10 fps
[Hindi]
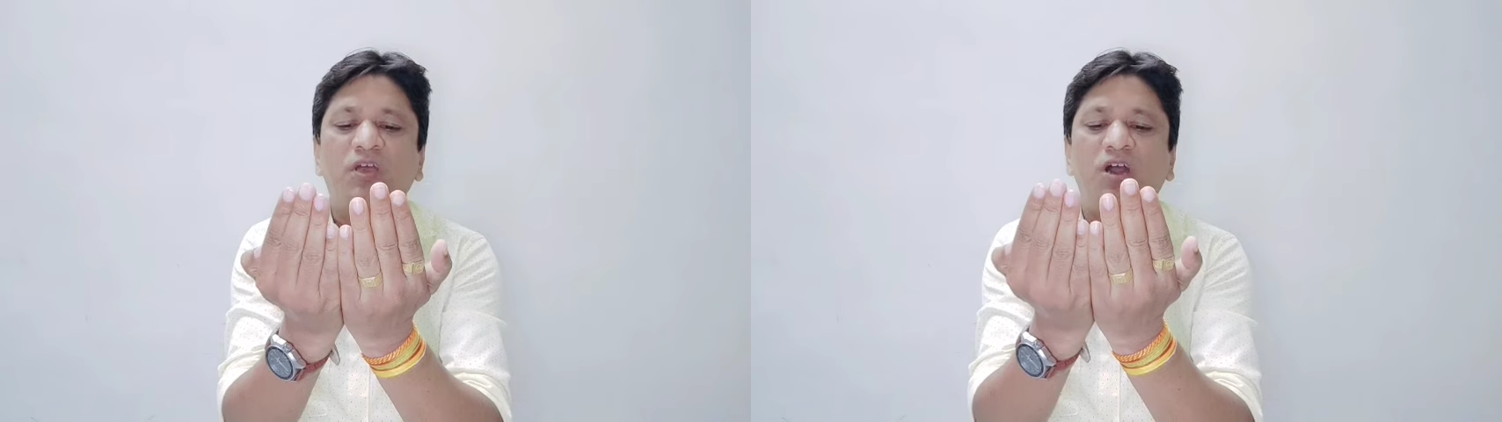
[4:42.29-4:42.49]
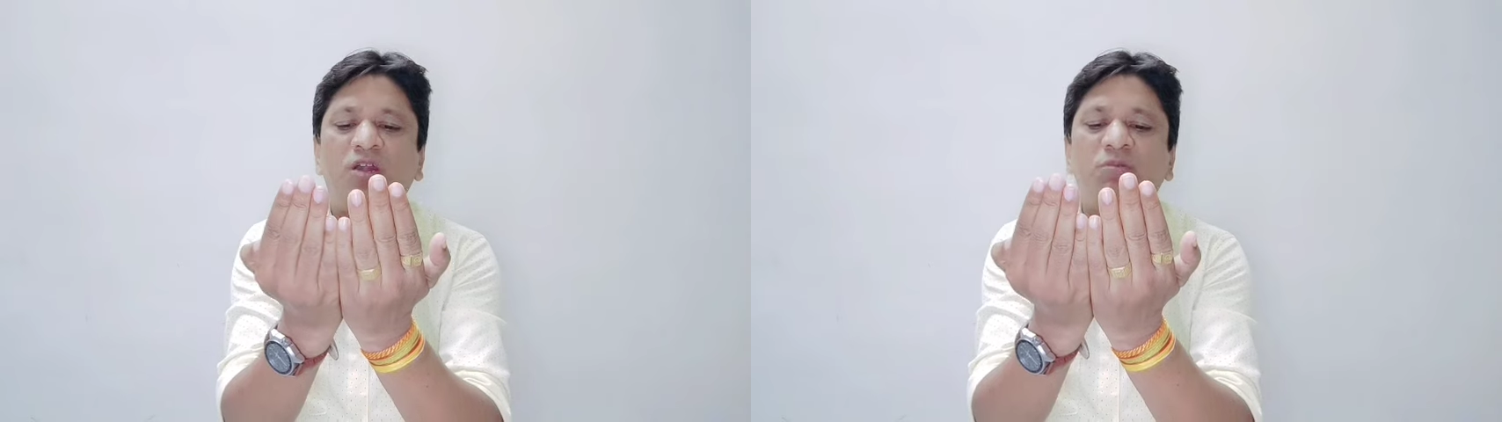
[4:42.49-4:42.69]

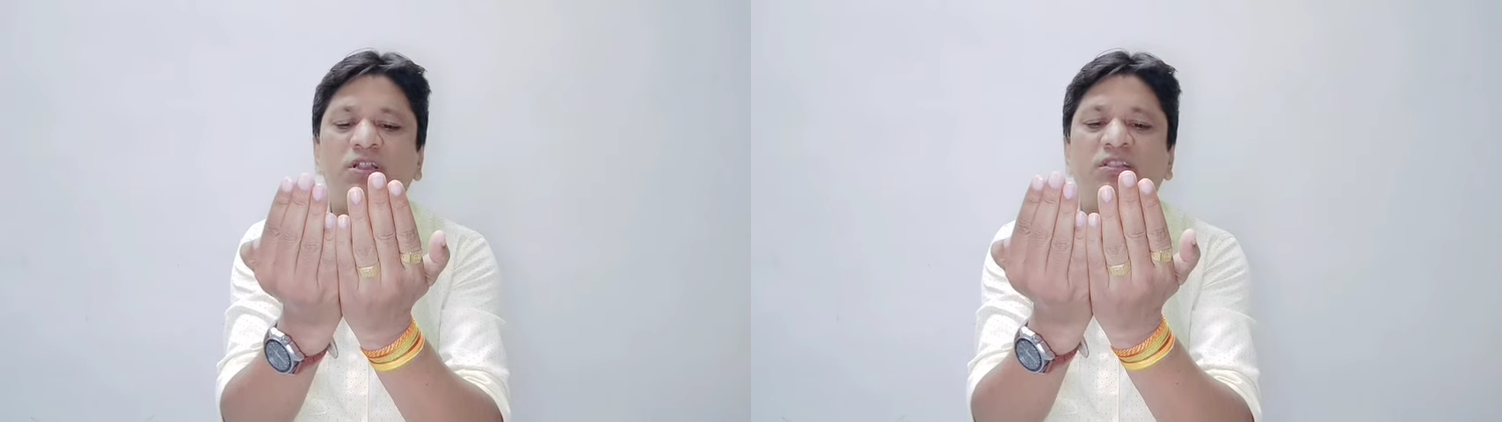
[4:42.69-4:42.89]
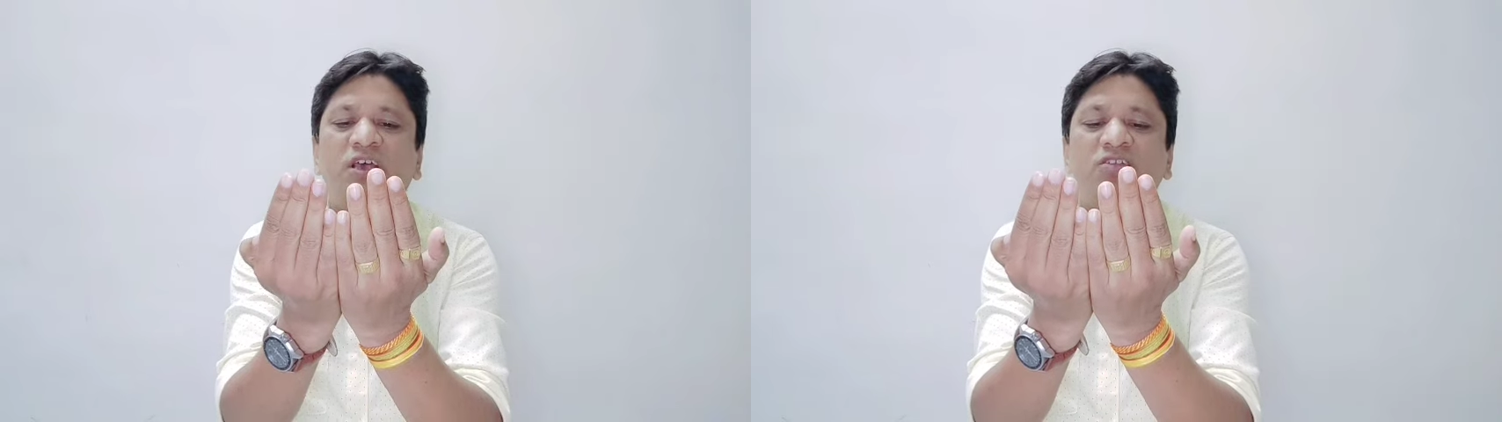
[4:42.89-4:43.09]
कर
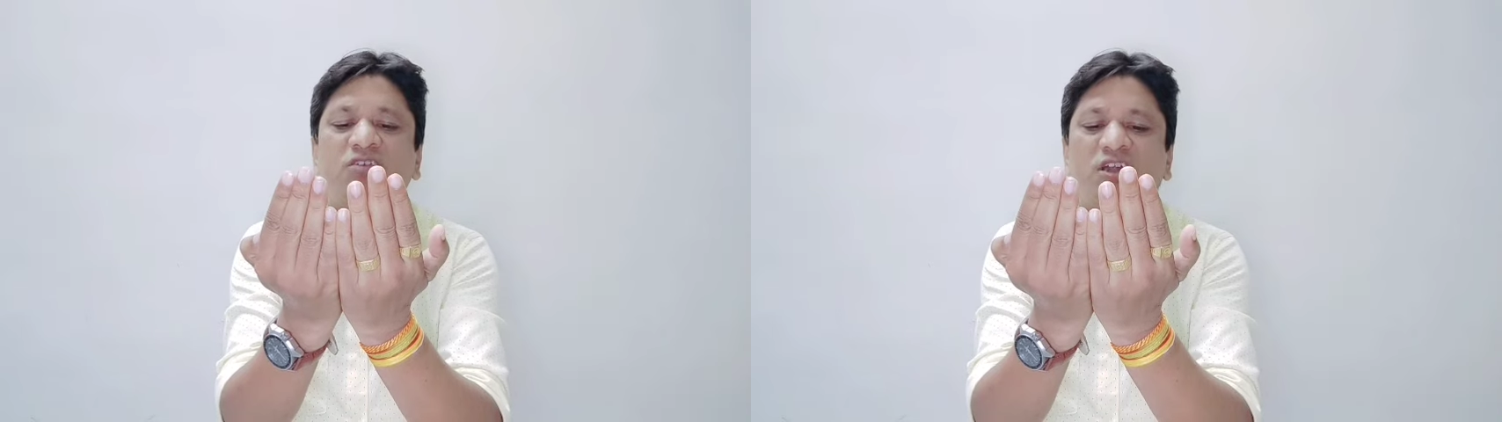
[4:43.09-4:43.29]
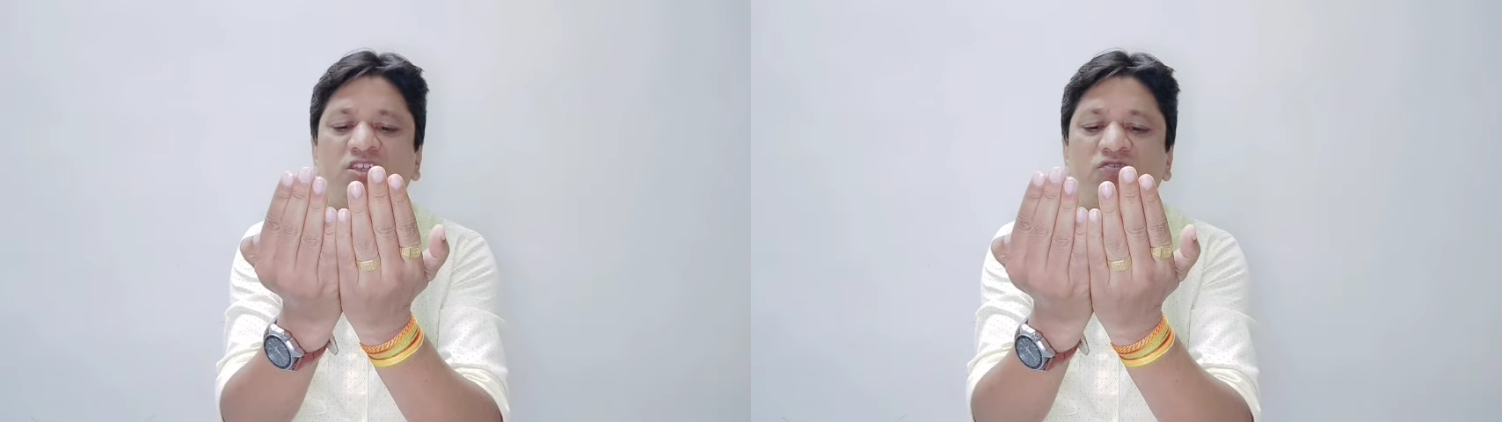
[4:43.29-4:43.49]
मध्य
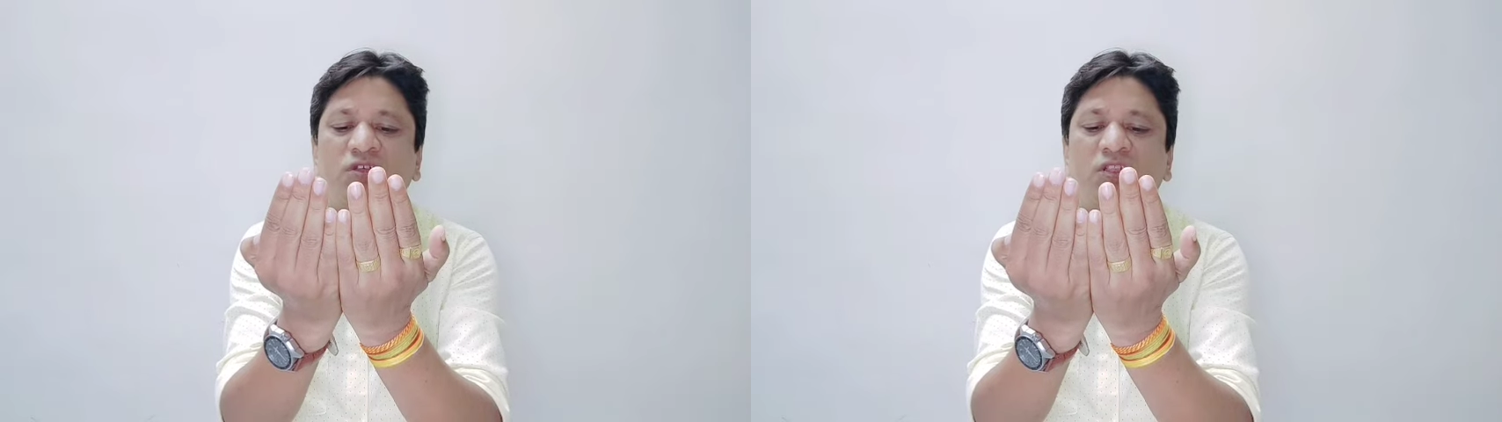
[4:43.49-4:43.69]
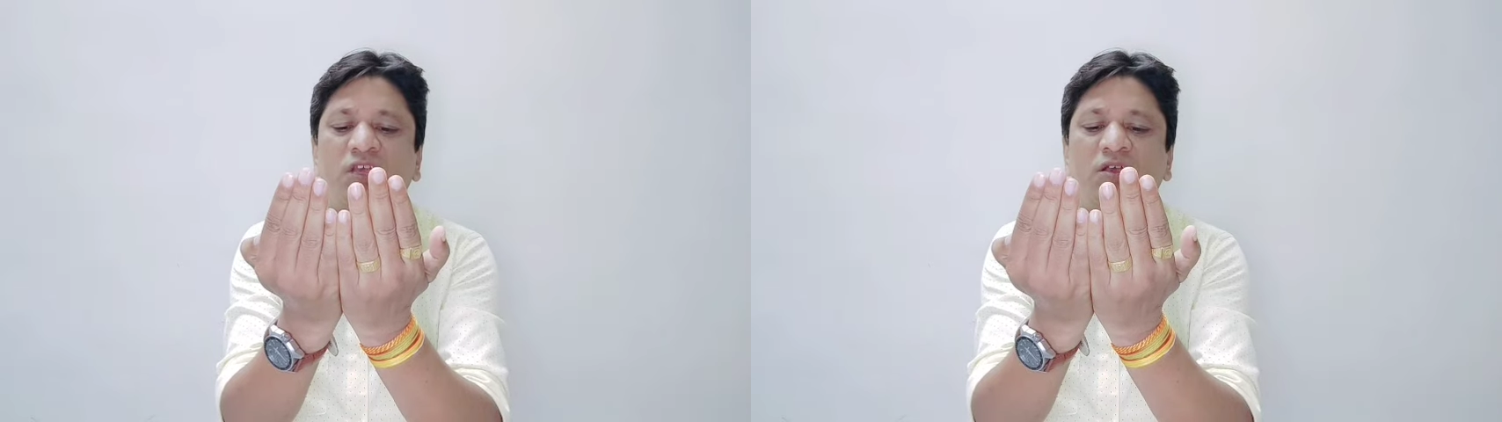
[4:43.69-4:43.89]

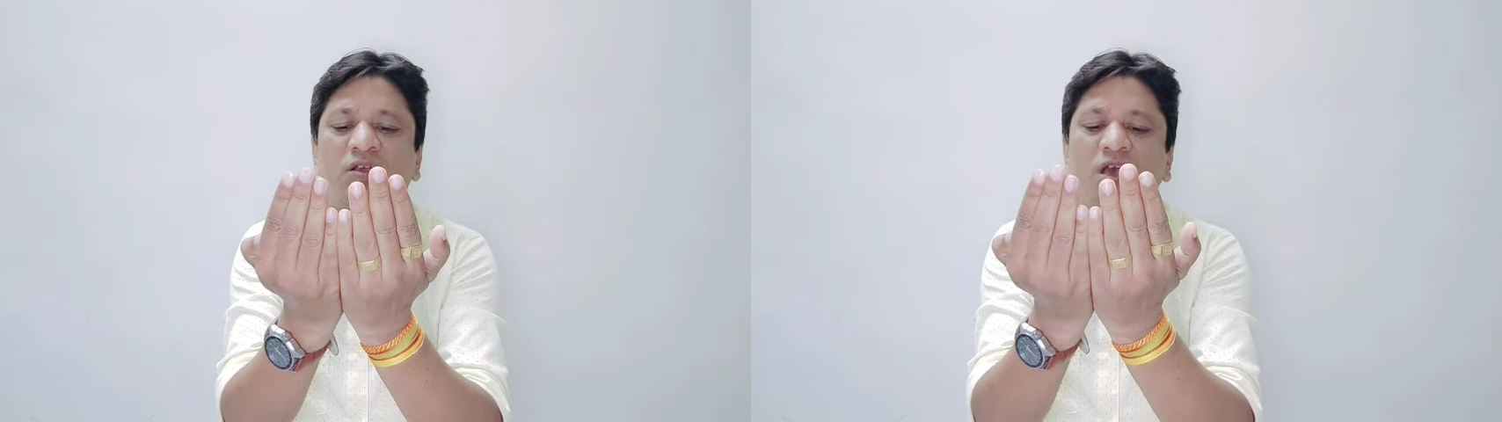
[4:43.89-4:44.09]
सरस्वती